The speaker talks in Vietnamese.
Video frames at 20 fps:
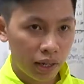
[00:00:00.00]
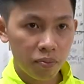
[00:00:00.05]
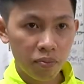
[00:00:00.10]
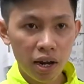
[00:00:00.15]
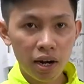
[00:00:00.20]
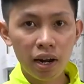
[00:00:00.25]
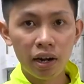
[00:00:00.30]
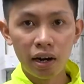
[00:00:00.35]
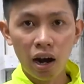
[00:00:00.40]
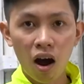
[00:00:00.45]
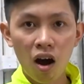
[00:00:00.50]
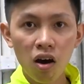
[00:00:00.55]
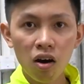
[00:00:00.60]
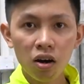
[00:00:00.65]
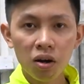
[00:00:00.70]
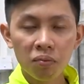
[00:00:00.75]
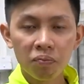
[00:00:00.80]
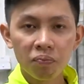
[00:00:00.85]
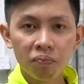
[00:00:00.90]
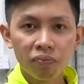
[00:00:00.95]
Tiếp đến là nón.
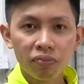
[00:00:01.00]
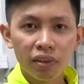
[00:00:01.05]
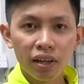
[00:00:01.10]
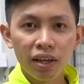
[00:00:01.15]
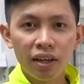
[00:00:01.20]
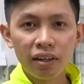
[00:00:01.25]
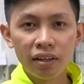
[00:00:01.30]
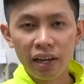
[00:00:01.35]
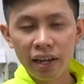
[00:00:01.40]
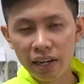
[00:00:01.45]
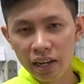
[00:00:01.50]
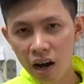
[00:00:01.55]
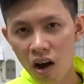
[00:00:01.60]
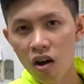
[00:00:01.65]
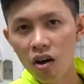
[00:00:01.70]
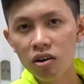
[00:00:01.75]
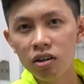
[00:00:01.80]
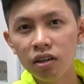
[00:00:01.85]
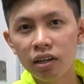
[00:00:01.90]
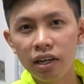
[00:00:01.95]
Thì
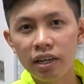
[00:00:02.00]
nón